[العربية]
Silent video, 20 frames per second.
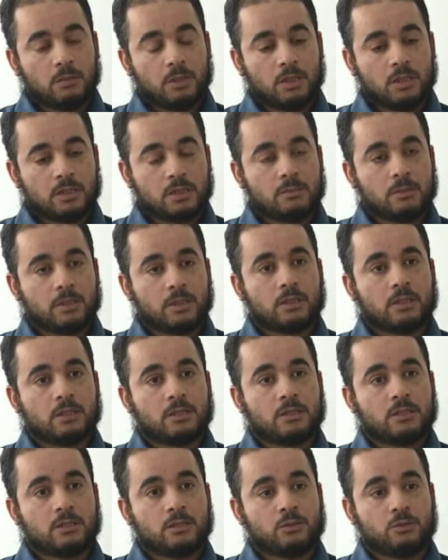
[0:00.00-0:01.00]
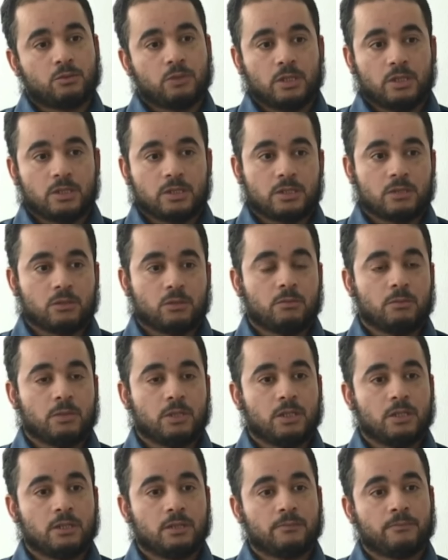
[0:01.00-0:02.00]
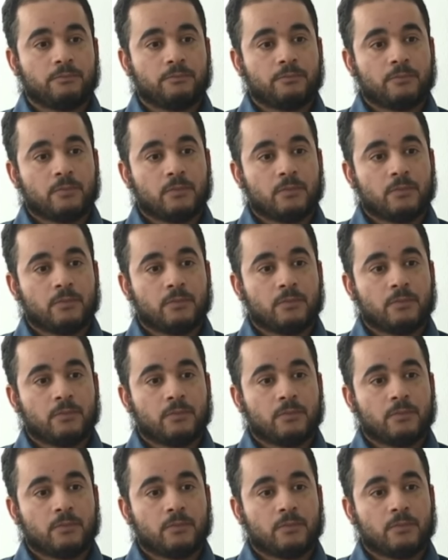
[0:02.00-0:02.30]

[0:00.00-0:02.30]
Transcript: الميلاد 17 جويلية 86